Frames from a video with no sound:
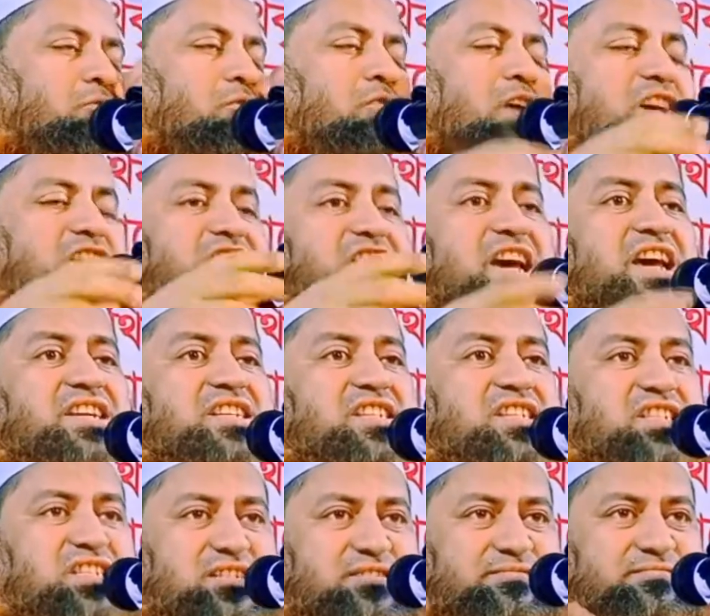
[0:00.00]
খোড়া শেষ
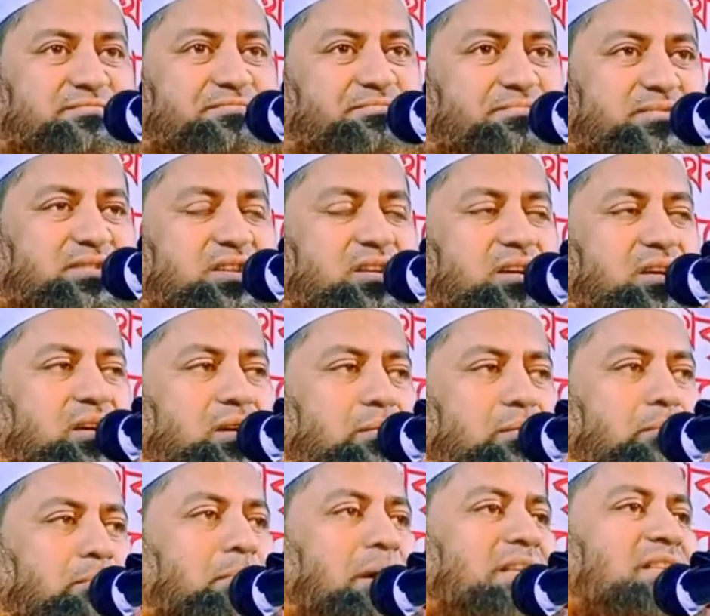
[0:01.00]

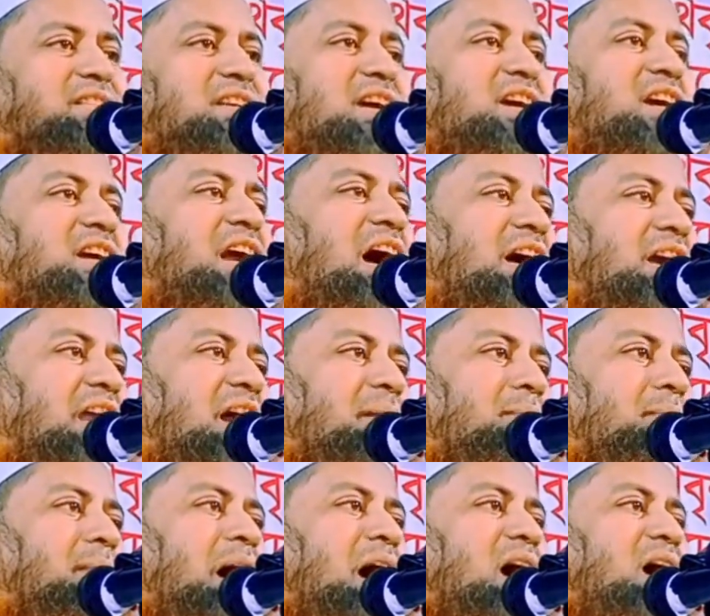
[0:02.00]
বাচ্চাকে
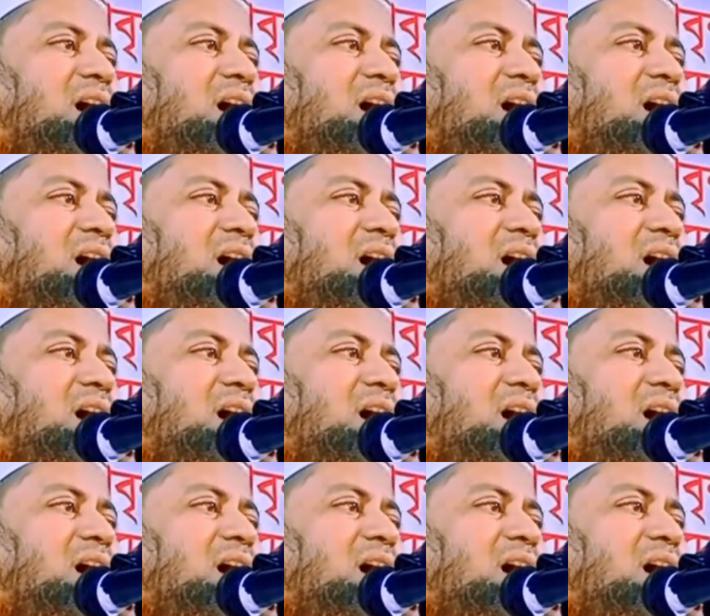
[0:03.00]
ডাকলাম মা